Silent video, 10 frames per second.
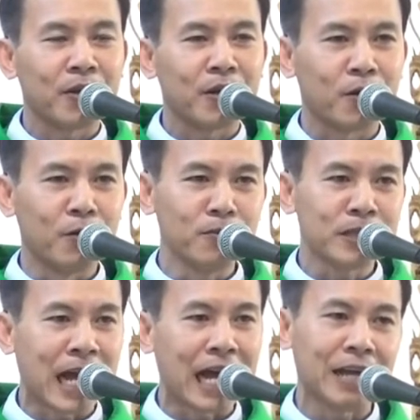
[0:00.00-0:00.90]
cũng
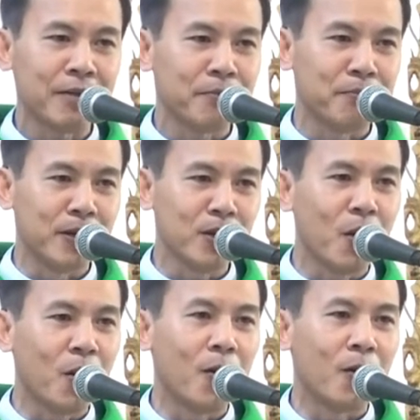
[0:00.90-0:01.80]
tại biển
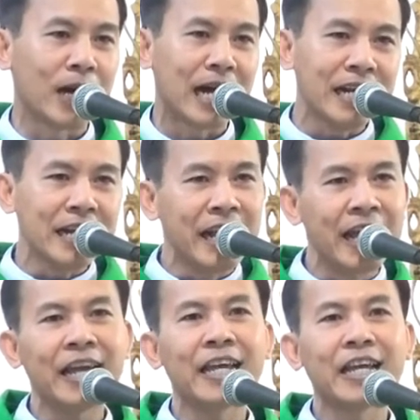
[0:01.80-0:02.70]
hồ
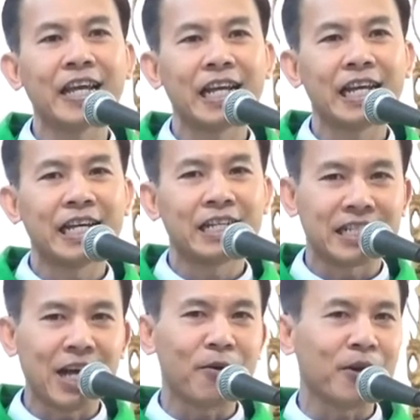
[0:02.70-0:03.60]
Galilee
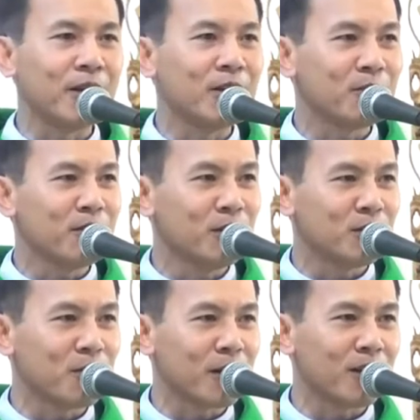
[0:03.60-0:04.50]
sau khi Chúa
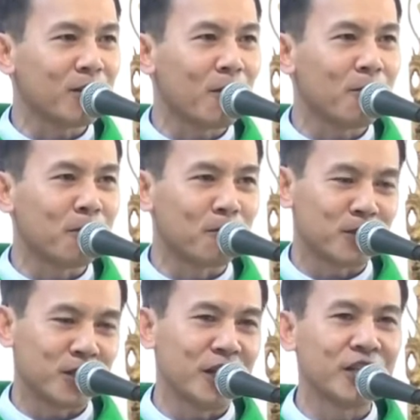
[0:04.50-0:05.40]
Giêsu Kitô phục
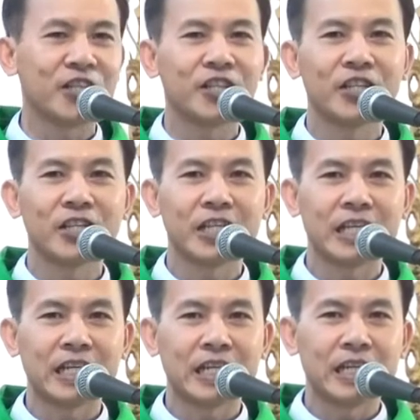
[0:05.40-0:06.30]
sinh.
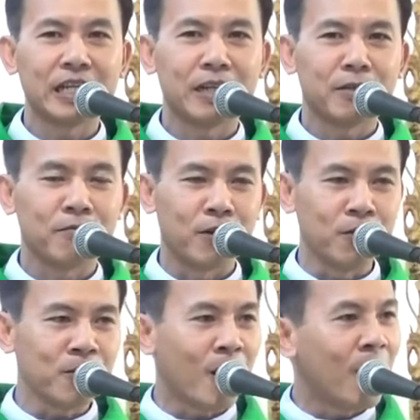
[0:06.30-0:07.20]
Và
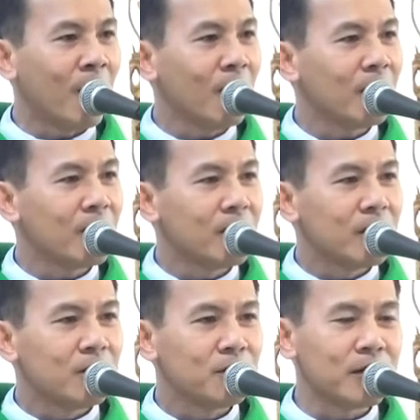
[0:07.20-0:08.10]
lúc đó
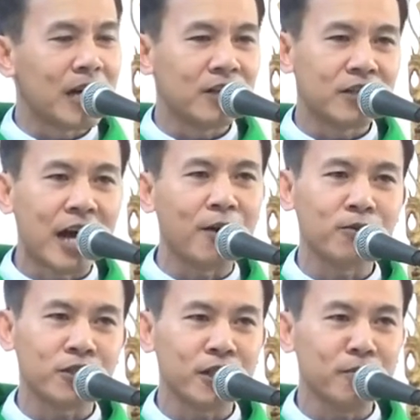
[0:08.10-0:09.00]
Chúa đã trao
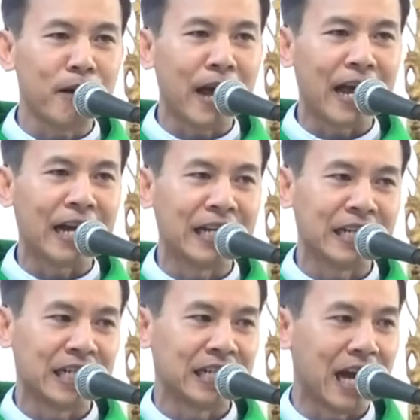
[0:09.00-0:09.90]
sứ mạng
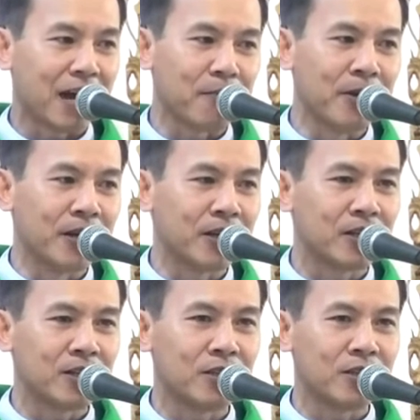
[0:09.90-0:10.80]
đặc biệt
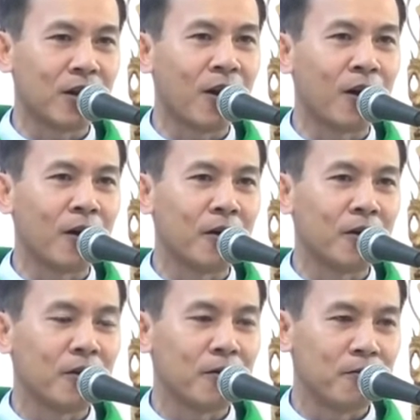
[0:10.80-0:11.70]
cho
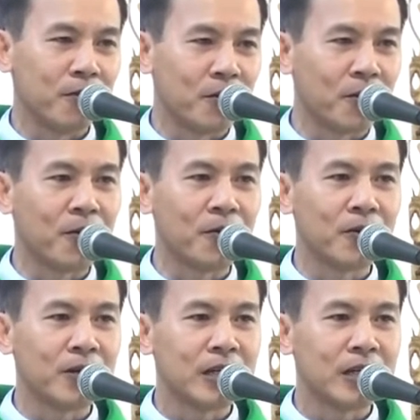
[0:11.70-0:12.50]
Phêrô,